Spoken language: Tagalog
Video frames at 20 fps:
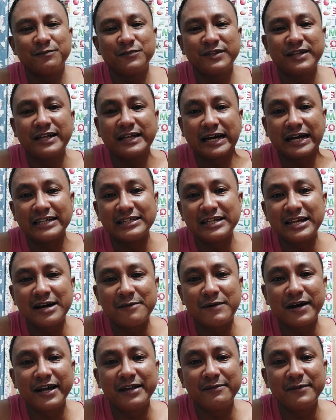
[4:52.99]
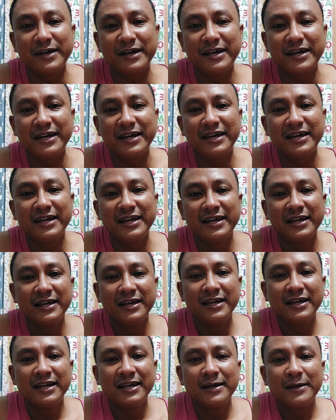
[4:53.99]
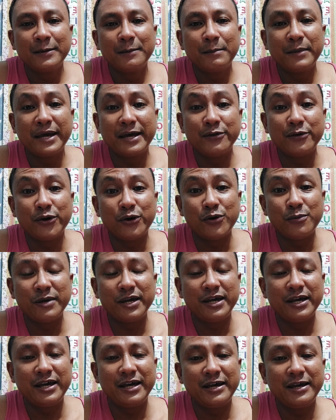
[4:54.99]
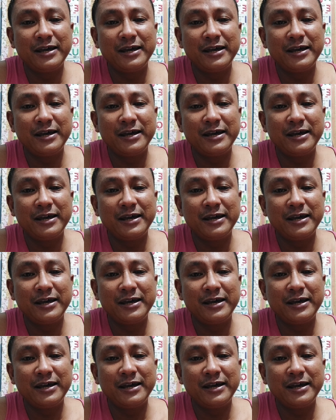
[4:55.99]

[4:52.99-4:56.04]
Tataka sila, bakit may may ano ako, may